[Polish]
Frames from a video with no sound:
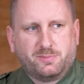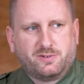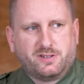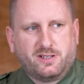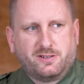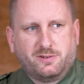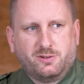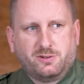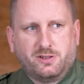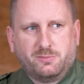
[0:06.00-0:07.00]
Pierwszy raz
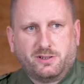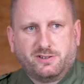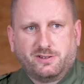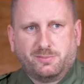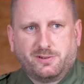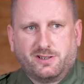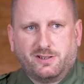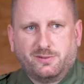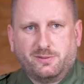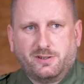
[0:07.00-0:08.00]
druhnem basie
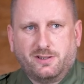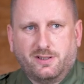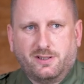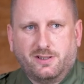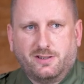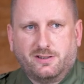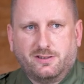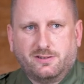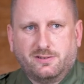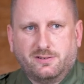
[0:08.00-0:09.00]
spotkałem e,
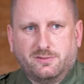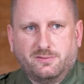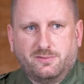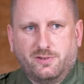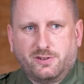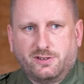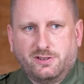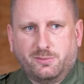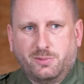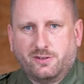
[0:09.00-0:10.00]
w
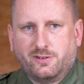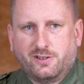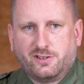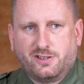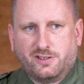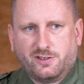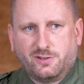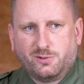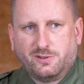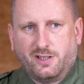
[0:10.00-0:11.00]
Olsztynie, będąc jeszcze na
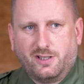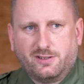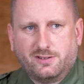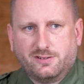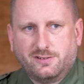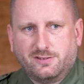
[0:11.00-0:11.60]
studiach. E,